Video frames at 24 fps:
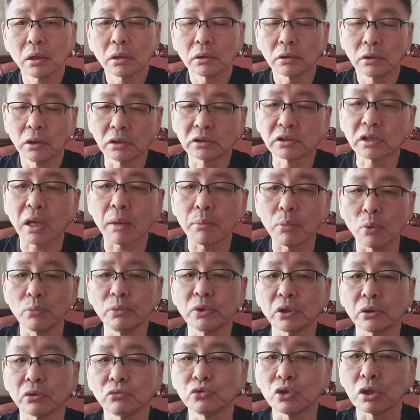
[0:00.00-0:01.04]
어떻게
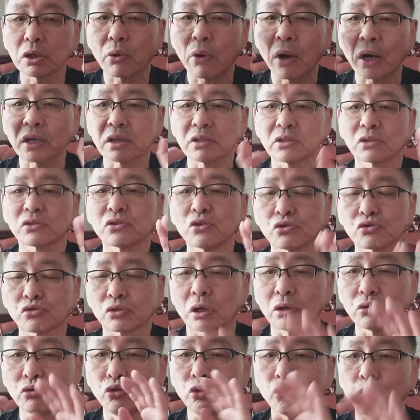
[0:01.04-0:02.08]
보면 우리 곽기성
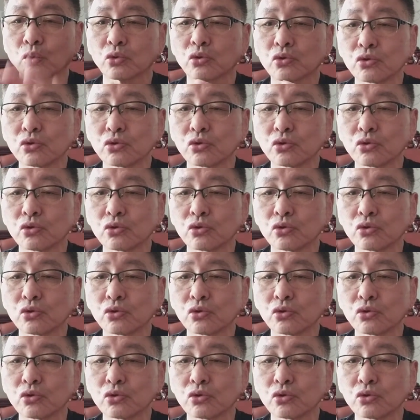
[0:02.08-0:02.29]
선수나 윤동도